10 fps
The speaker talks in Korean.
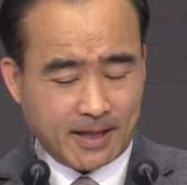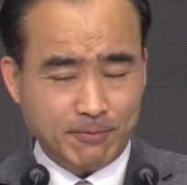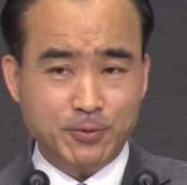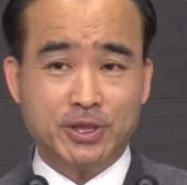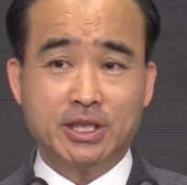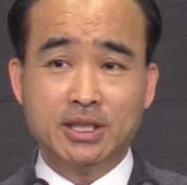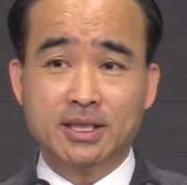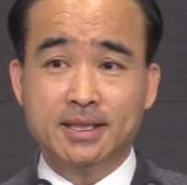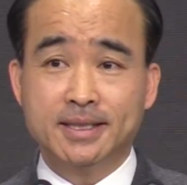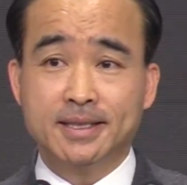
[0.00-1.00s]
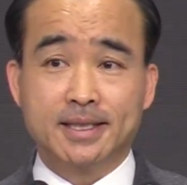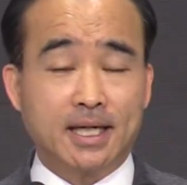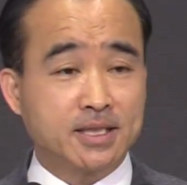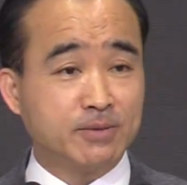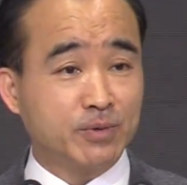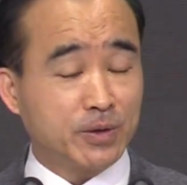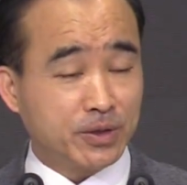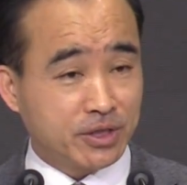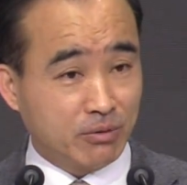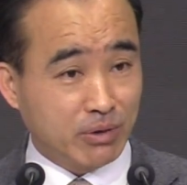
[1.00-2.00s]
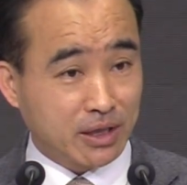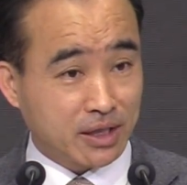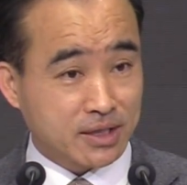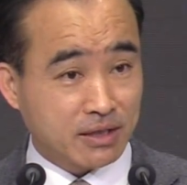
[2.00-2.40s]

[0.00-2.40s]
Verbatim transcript: 아무리 낙심되고 절망된